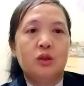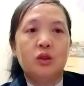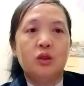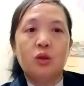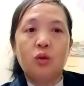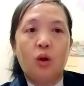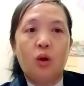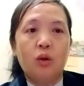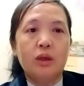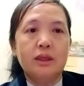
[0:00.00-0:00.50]

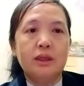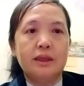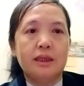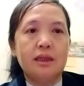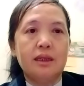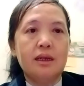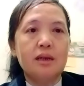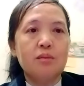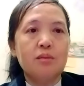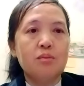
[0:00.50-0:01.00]
rong có lý
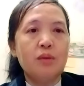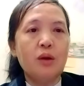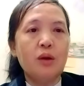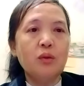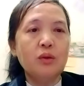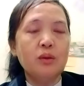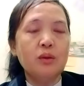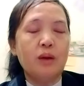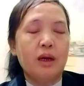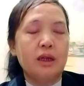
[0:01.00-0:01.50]
chỉ nâng
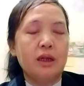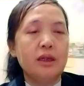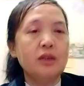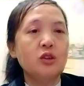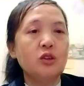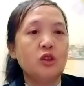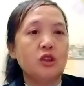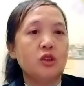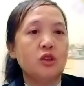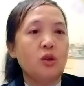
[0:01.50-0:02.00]
mong này
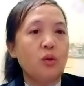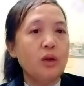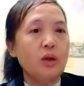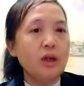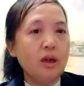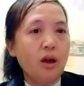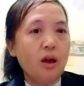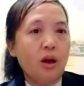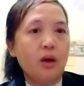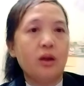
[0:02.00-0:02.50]
nhưng chỉ rong
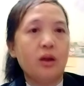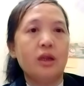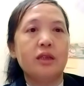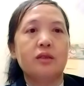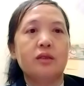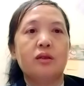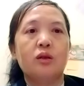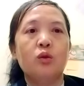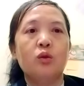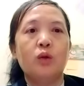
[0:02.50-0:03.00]
ít khó
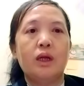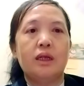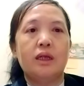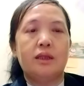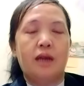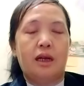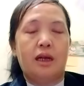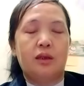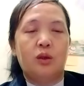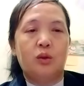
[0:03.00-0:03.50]
lý luôn đi
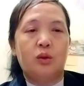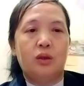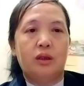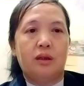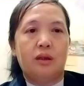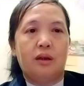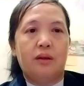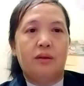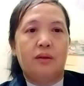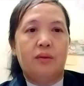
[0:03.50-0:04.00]
trả trâu
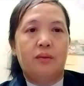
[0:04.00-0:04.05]
nữa